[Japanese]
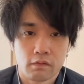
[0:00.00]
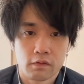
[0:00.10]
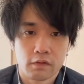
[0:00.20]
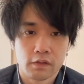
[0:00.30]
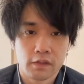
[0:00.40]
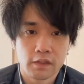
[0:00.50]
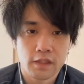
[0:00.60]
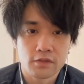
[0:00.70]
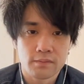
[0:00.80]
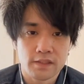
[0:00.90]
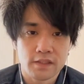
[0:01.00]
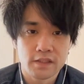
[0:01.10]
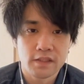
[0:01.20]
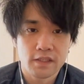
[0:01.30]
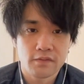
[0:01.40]
いやちょっと待って全
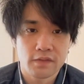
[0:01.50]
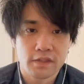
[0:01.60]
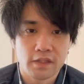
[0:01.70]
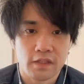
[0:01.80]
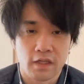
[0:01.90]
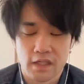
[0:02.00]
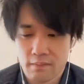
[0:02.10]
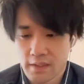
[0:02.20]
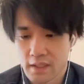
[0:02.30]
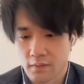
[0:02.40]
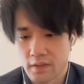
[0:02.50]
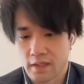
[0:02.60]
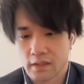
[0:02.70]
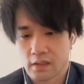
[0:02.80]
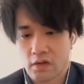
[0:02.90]
然回復できてんなやばいなこれ
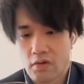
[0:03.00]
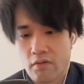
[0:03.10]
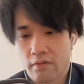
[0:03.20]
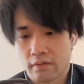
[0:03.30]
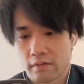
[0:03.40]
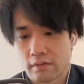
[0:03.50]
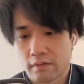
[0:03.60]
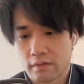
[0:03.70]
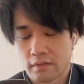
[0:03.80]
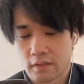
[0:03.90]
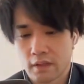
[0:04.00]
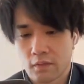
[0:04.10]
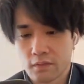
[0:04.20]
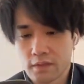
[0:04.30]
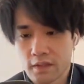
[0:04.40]

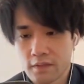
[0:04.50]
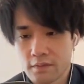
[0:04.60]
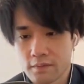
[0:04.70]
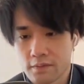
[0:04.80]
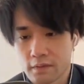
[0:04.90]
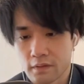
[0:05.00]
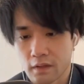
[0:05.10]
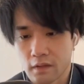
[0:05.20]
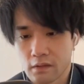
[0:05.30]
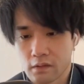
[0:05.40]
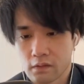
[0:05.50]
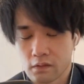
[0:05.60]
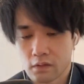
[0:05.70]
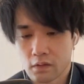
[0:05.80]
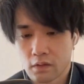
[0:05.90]
こんな回復力低かっ
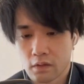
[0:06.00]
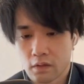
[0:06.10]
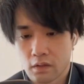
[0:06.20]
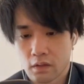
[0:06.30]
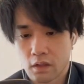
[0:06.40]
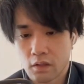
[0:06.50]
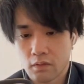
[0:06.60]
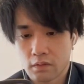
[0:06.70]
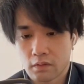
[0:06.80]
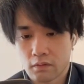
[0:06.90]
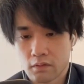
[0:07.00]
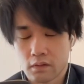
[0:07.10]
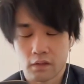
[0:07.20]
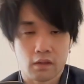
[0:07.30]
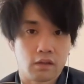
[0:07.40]
たあよかったよかっ
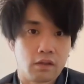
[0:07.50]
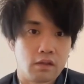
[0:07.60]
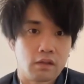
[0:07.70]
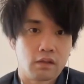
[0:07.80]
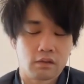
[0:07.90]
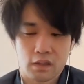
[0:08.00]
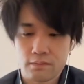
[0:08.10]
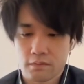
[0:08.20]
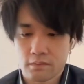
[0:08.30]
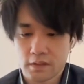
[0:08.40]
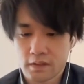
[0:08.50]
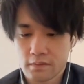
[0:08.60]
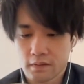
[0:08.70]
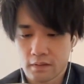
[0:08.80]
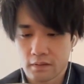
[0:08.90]
た多分そんな痛く
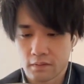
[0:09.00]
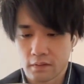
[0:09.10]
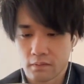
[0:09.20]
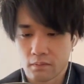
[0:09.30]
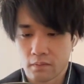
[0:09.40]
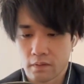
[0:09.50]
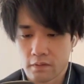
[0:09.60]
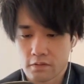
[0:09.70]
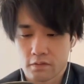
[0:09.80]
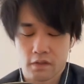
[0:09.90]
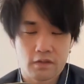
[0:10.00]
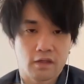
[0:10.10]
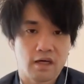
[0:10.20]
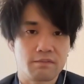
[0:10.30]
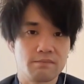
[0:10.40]
なかったよねちょっと一回
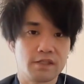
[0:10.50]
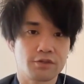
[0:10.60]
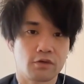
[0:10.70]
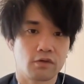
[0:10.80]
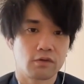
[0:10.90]
かぶりましょう